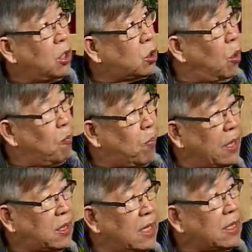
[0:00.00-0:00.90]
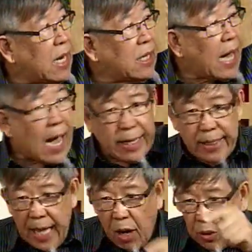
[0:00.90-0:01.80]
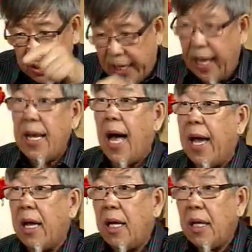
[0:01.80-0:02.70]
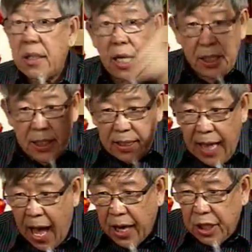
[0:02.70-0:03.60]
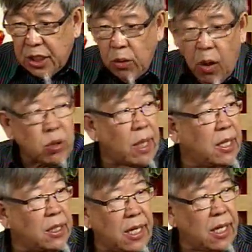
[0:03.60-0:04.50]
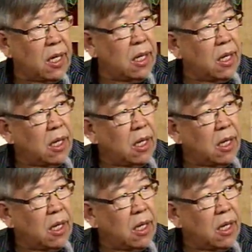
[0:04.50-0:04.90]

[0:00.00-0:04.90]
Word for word: 从冰城山砍到填海，这些大的计划算进去，